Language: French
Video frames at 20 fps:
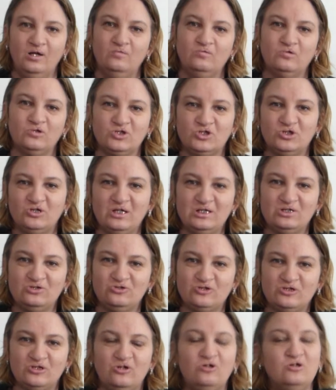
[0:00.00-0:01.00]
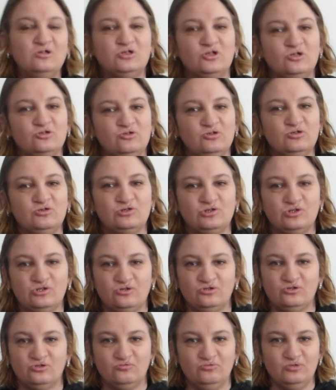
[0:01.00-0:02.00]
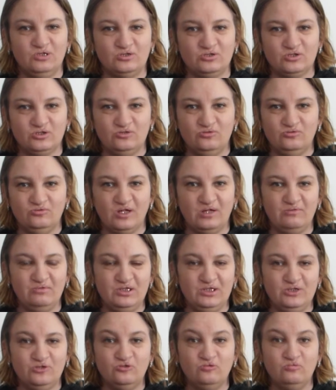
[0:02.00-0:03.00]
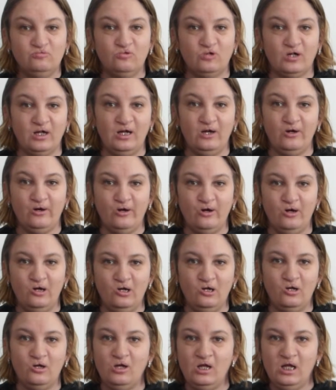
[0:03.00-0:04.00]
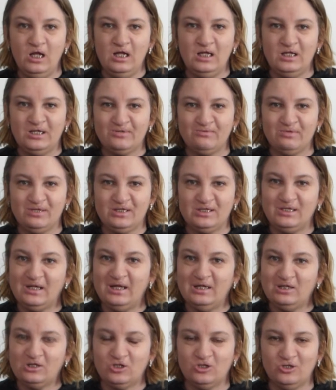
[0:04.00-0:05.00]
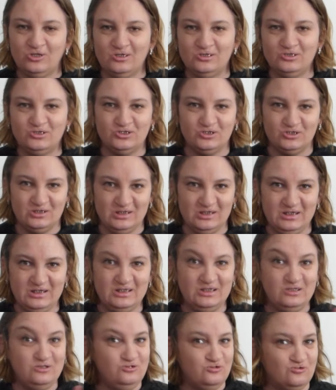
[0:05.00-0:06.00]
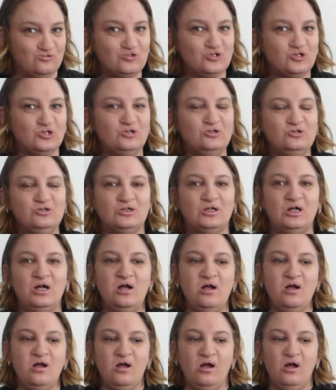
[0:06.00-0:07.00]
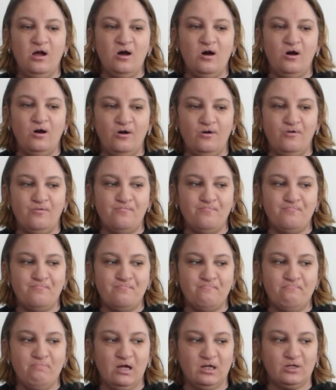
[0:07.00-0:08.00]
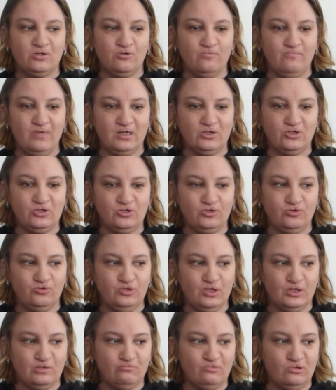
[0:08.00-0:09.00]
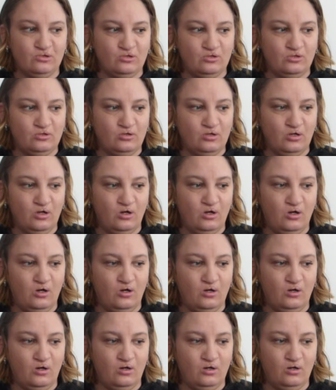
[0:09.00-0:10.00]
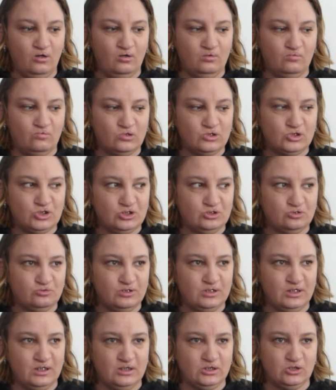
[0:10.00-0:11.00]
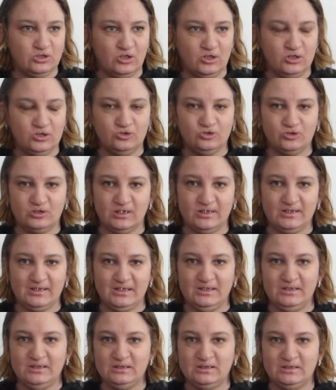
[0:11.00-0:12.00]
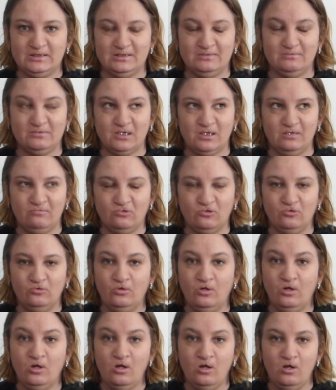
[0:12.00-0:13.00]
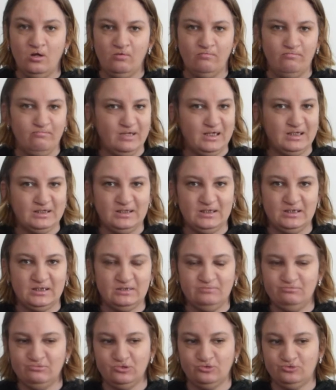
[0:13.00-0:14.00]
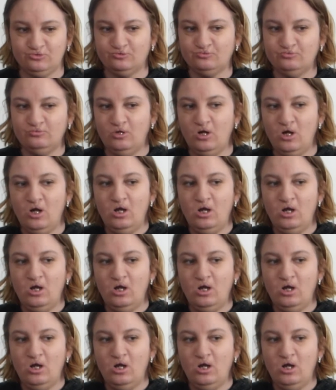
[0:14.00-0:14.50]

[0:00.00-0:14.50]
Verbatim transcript: Bonjour à tous, aujourd'hui on se retrouve dans une nouvelle vidéo pour un haul spécial solde et non solde euh, parce que particulièrement euh, moi j'ai trouvé que les soldes cette année c'était vraiment pas terrible du tout